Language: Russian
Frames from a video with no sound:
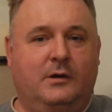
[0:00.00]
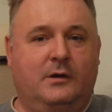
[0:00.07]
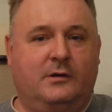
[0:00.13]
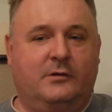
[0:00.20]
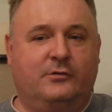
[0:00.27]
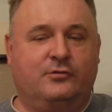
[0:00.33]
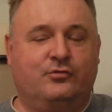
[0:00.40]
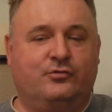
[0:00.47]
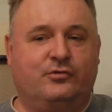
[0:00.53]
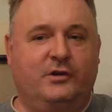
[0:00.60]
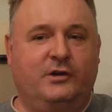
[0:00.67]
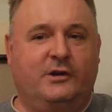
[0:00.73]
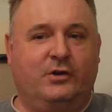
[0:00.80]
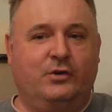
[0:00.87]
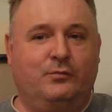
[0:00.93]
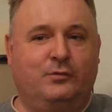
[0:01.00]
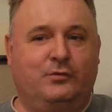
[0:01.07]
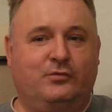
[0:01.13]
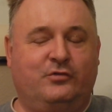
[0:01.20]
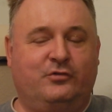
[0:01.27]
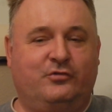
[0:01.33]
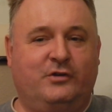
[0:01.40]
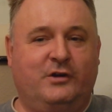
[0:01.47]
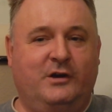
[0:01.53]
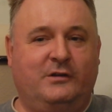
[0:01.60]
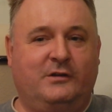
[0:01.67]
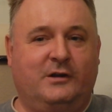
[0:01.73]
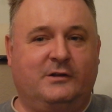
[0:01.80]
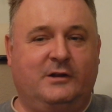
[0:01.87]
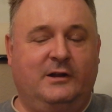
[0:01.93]
разрушили экономику США и
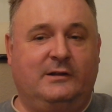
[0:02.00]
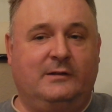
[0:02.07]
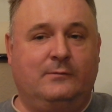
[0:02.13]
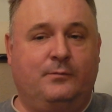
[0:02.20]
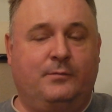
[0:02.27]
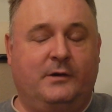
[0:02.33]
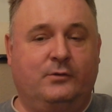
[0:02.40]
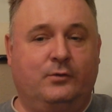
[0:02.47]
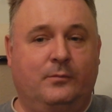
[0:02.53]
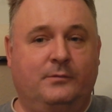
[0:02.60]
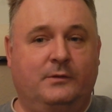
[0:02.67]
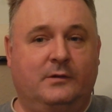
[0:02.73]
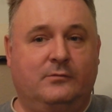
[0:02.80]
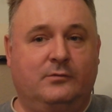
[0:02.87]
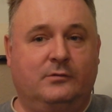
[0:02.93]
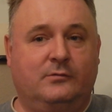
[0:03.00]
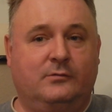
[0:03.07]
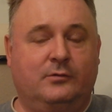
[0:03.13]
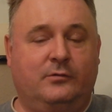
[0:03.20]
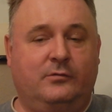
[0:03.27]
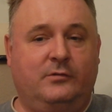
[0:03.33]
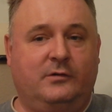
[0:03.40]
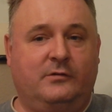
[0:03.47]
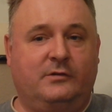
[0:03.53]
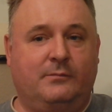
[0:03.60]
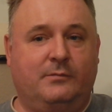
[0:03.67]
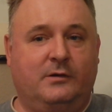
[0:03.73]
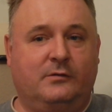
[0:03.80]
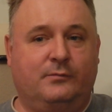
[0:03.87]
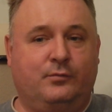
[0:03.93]
так далее и тому подобное. Вот, то есть всех
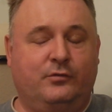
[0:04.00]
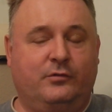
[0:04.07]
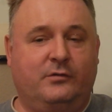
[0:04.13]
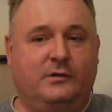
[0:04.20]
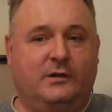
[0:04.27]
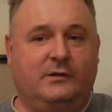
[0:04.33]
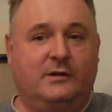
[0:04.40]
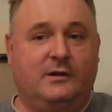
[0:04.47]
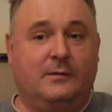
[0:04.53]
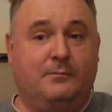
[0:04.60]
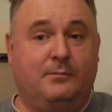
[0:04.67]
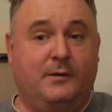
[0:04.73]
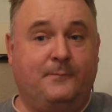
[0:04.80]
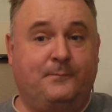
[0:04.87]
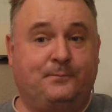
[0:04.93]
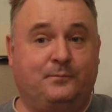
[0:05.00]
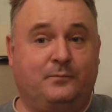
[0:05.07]
собак спустят на Трампа.